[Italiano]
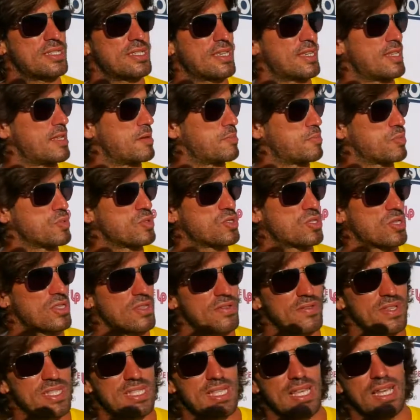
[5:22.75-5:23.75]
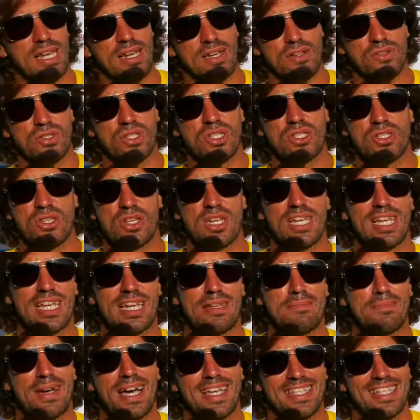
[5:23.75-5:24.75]
sia dal punto di vista delle condizioni
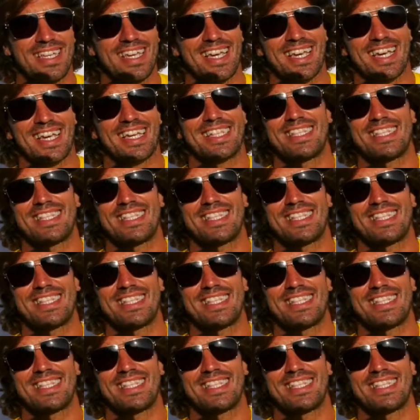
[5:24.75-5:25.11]
climatiche